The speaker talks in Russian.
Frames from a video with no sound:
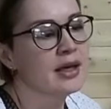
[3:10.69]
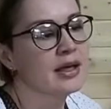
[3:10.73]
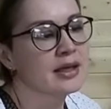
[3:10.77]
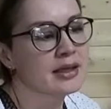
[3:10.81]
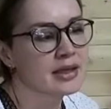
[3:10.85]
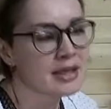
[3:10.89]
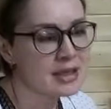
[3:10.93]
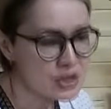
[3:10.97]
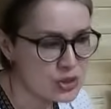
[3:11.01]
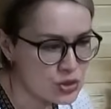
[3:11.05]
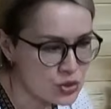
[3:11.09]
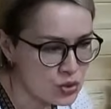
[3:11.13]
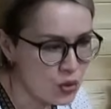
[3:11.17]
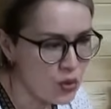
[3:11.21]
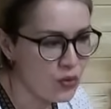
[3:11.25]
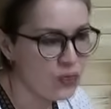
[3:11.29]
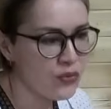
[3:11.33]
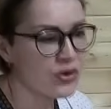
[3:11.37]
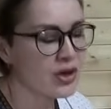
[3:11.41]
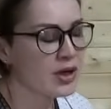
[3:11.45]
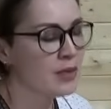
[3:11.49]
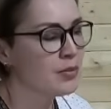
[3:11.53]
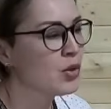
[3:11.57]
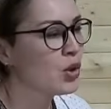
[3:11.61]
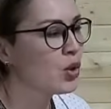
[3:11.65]

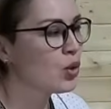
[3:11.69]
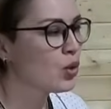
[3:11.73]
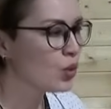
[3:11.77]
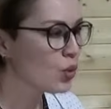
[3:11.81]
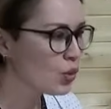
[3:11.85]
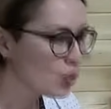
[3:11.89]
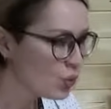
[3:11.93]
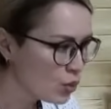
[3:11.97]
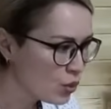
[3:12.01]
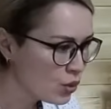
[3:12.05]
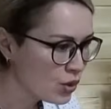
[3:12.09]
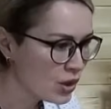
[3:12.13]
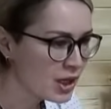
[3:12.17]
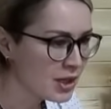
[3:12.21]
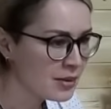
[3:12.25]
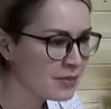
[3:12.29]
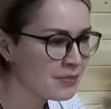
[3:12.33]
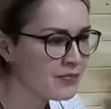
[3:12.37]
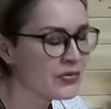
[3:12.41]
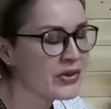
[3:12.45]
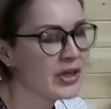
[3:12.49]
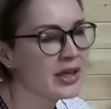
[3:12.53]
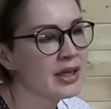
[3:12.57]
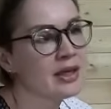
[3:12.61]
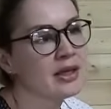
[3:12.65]
кроссовкам, к
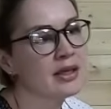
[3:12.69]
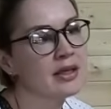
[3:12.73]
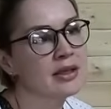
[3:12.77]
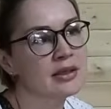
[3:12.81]
угам, да,